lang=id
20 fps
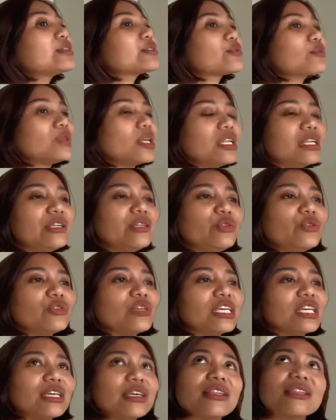sudah
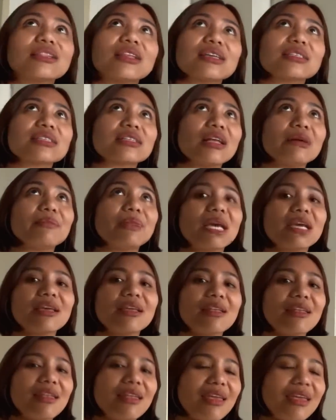lindungi kita selama
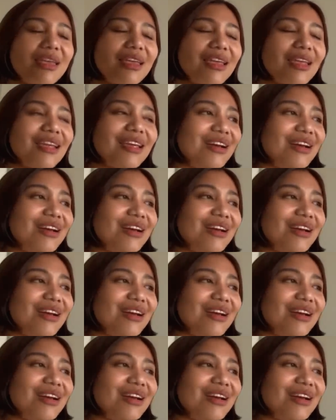ini.